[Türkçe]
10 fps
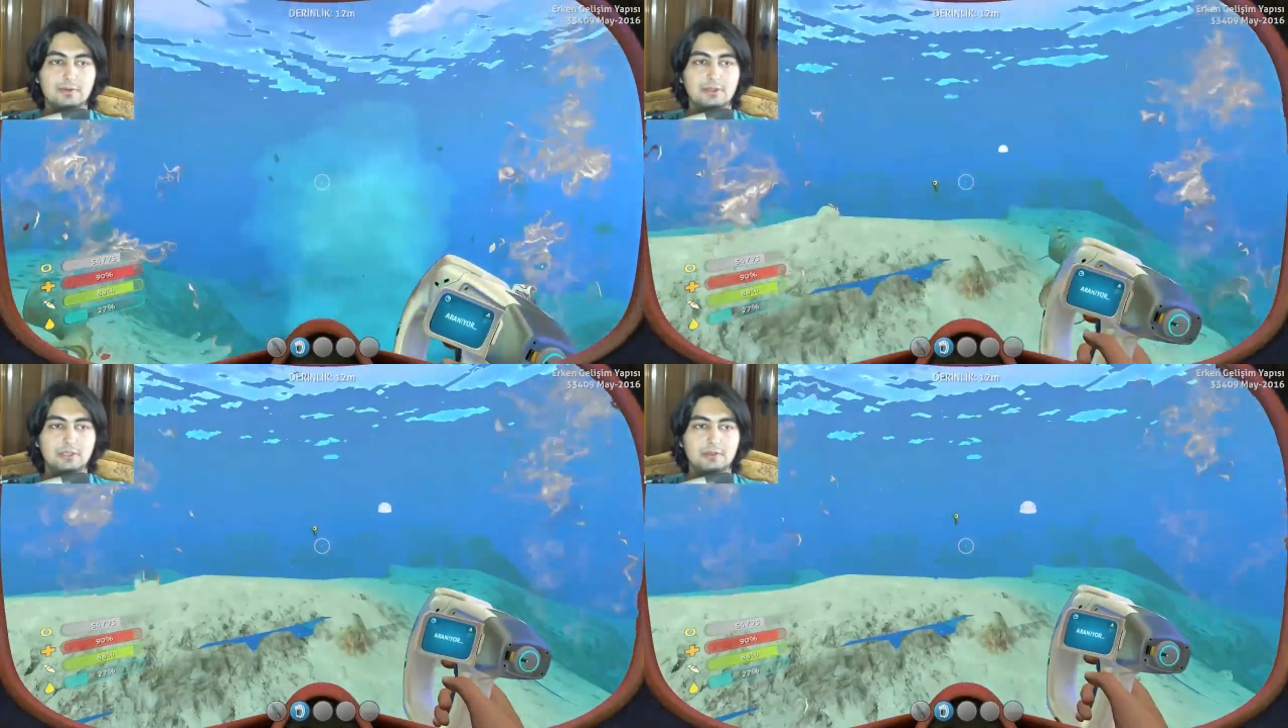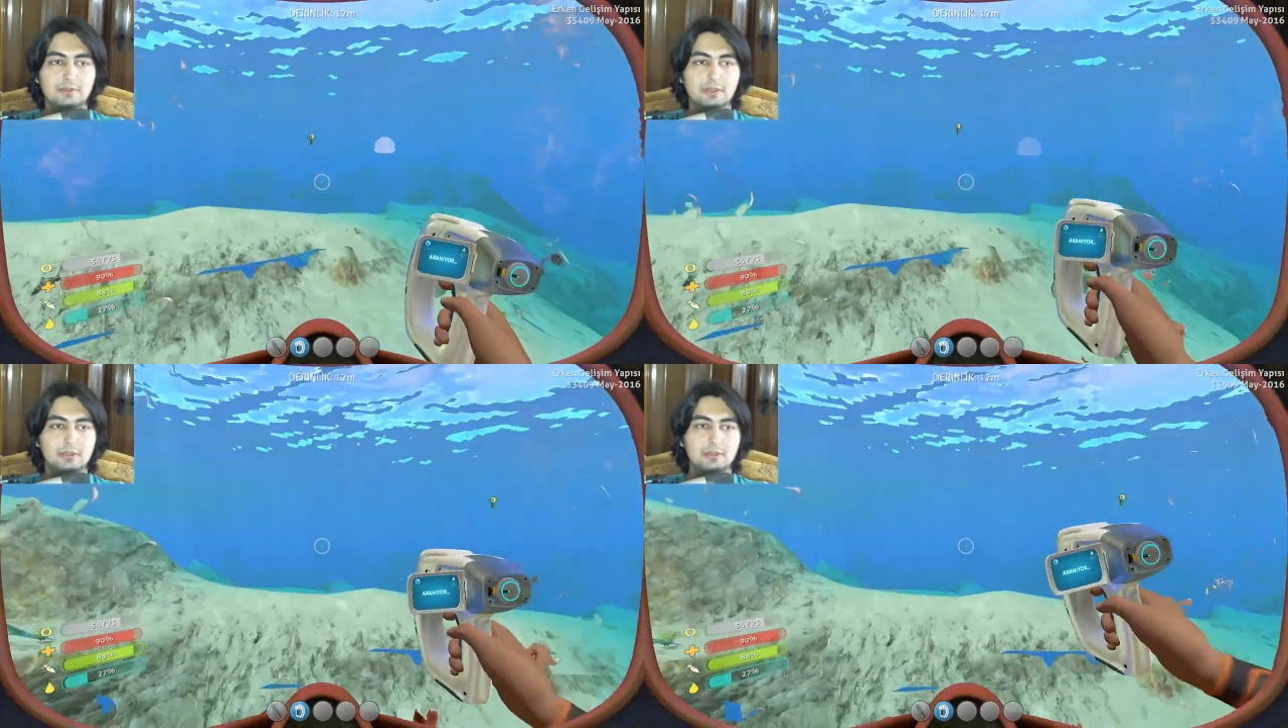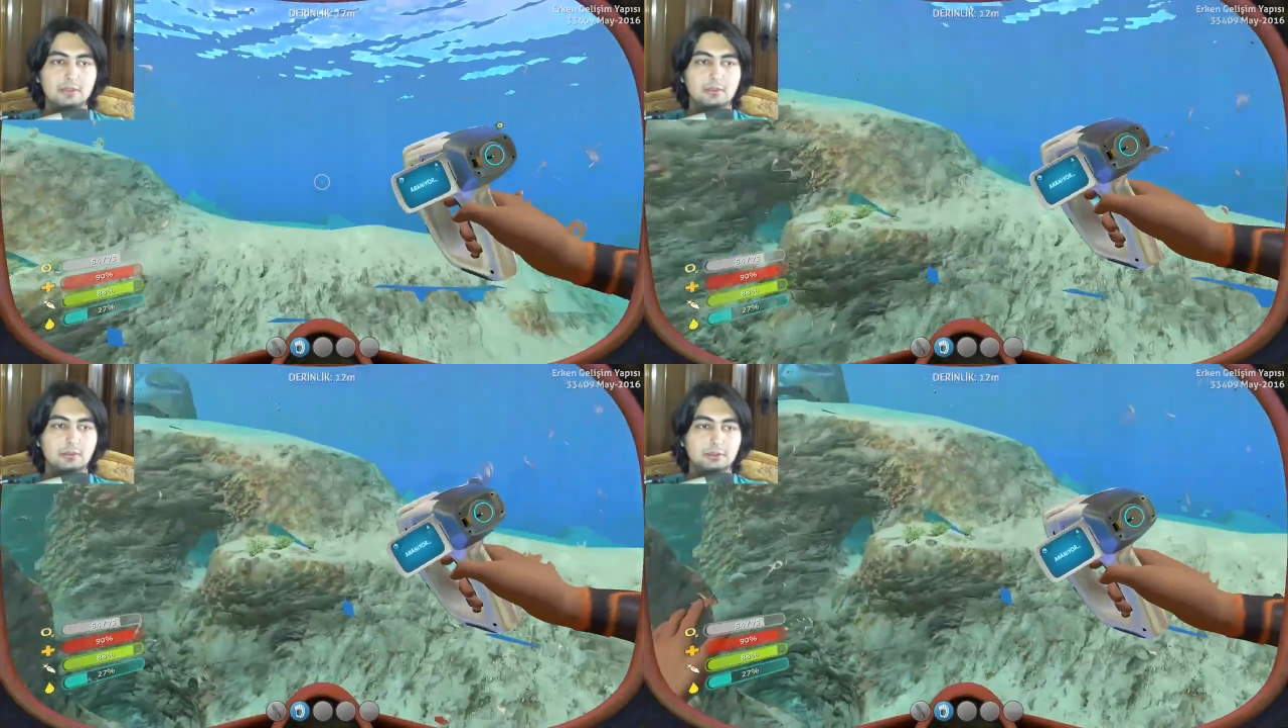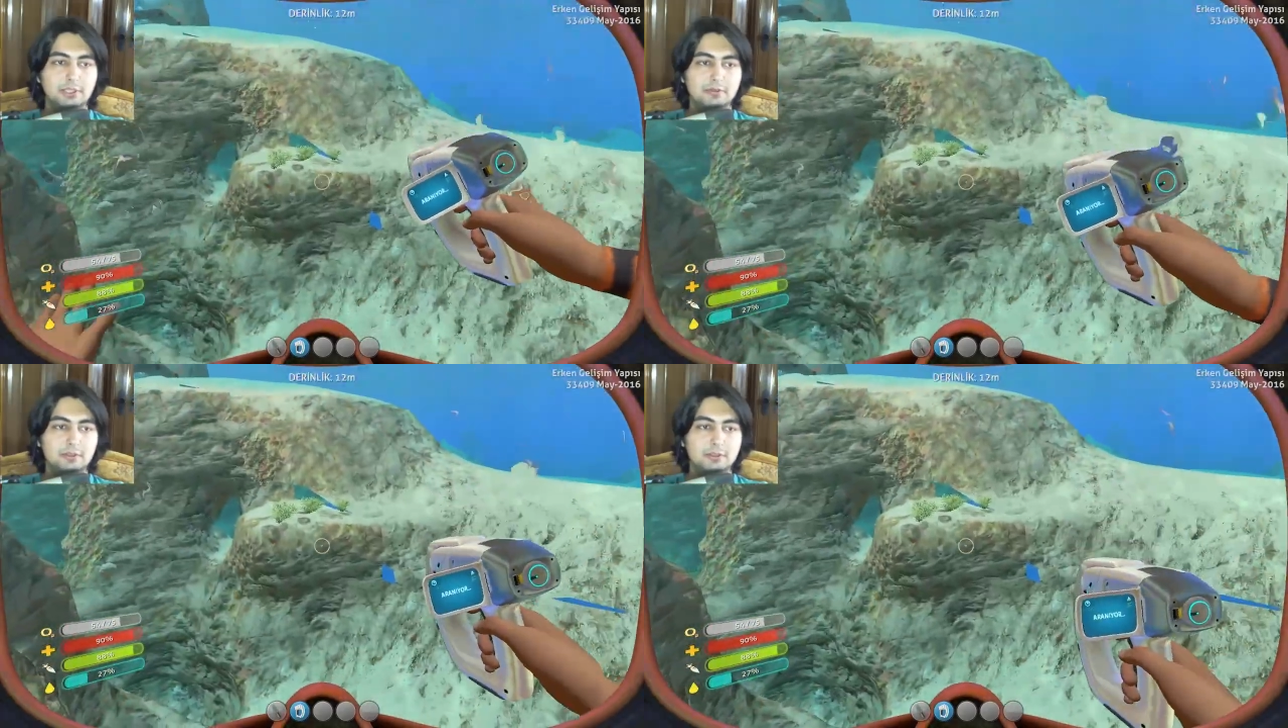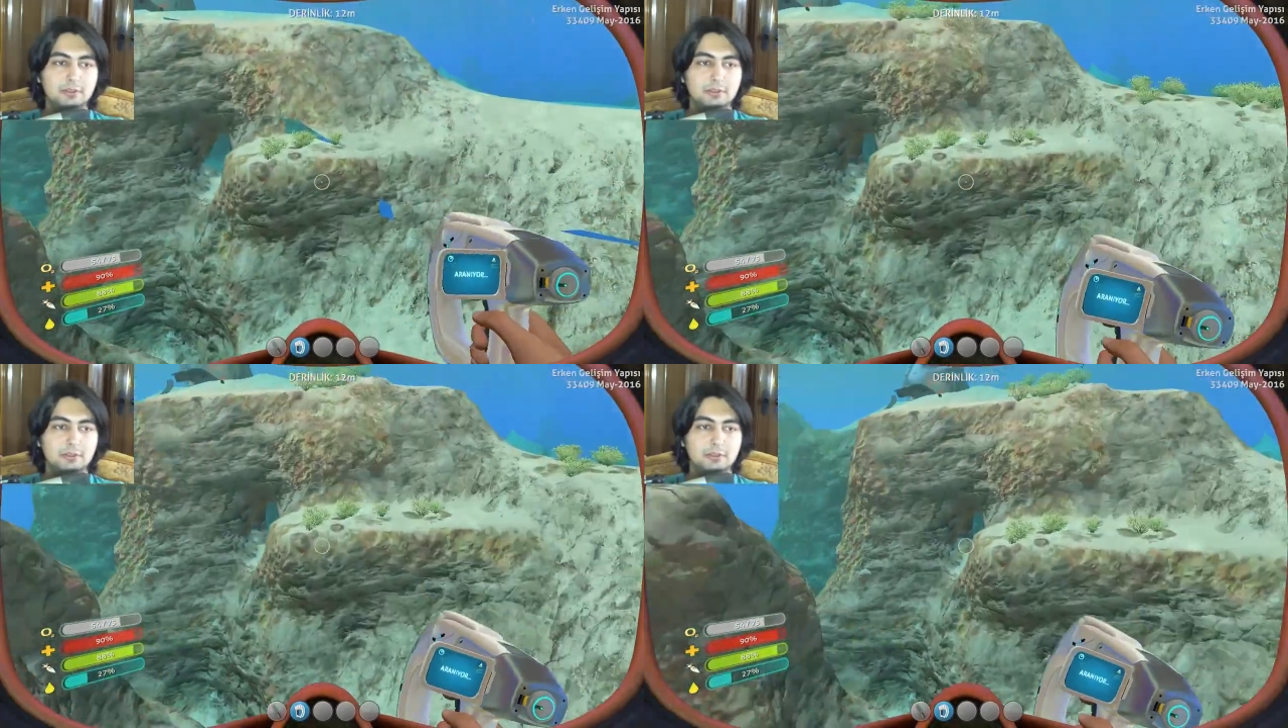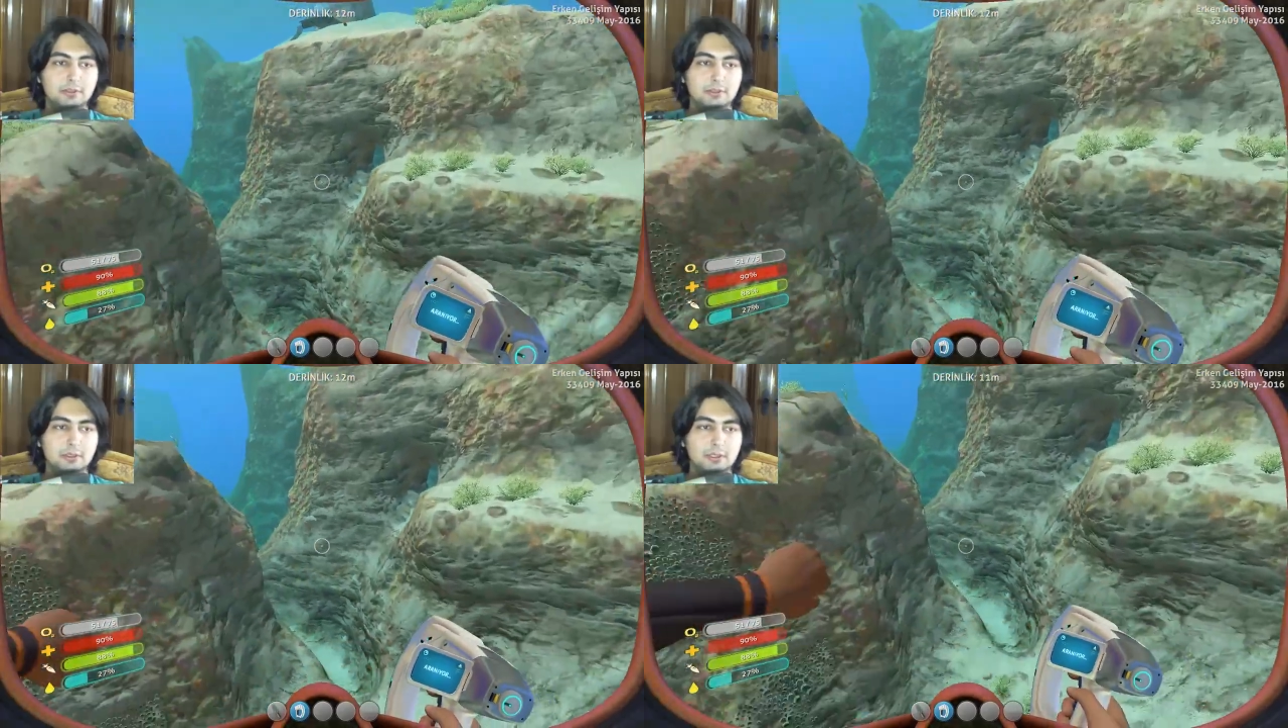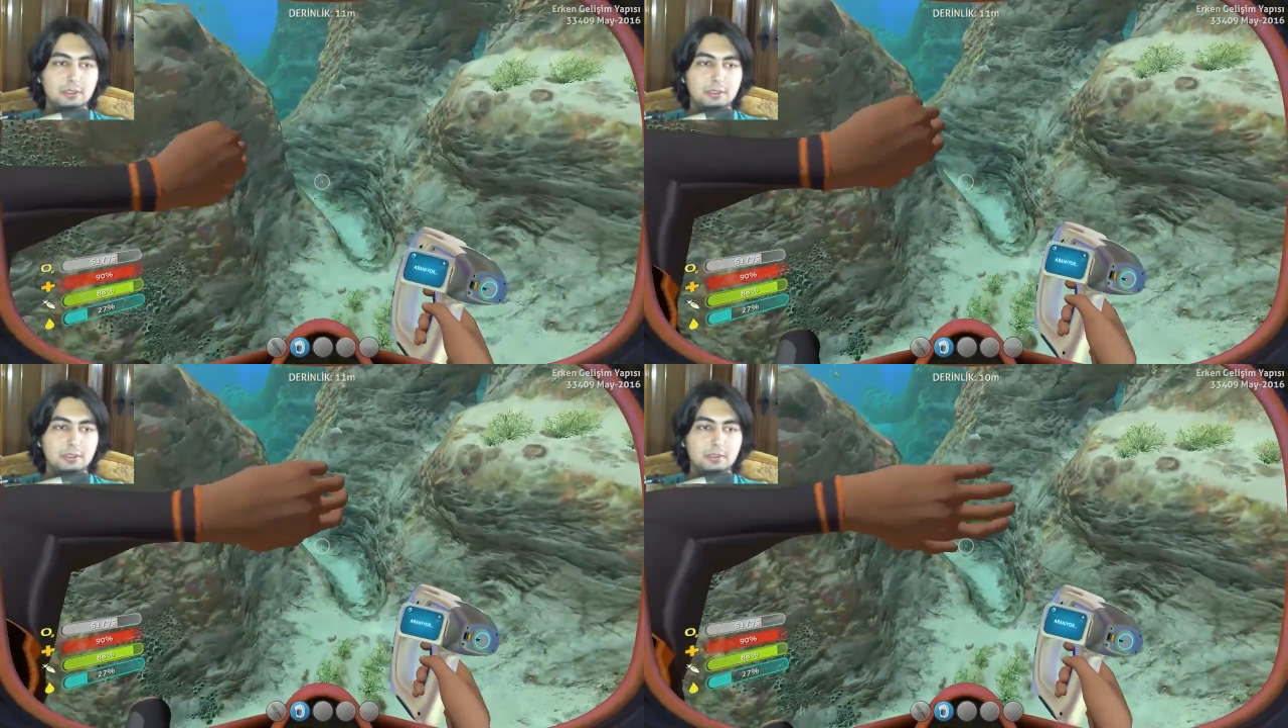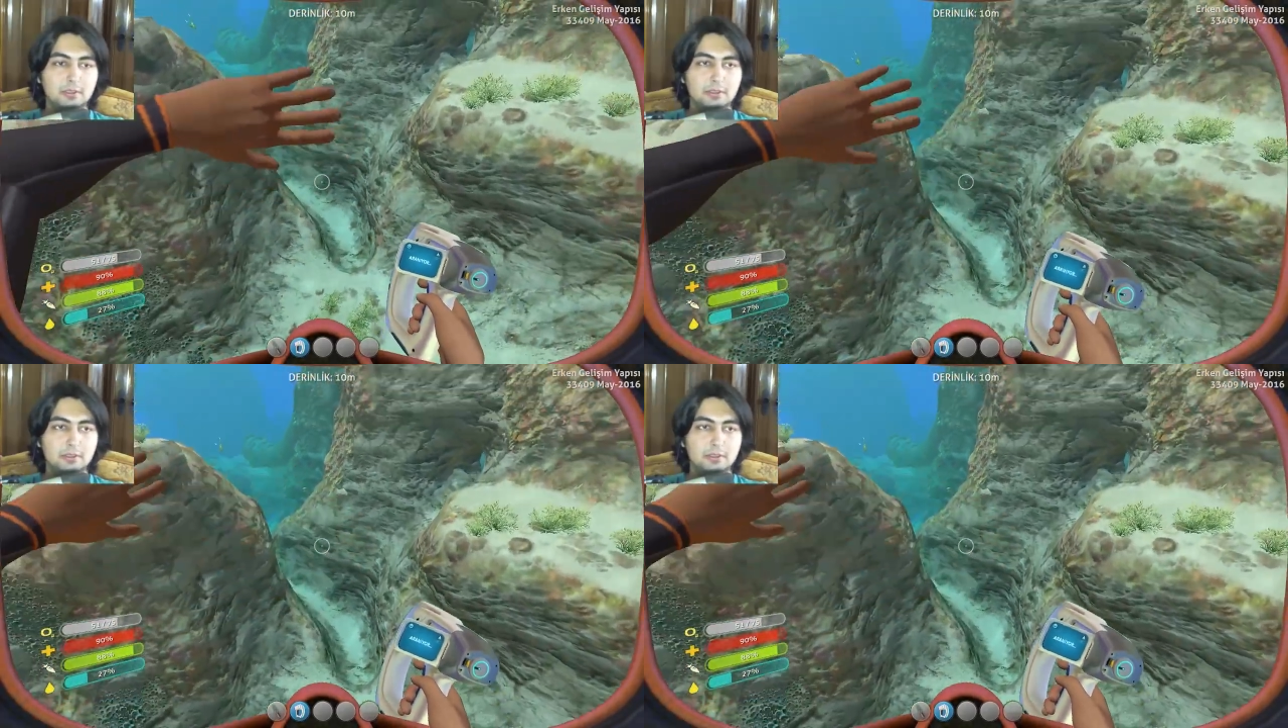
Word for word: Benim ev ne tarafta? O tarafta. İyi.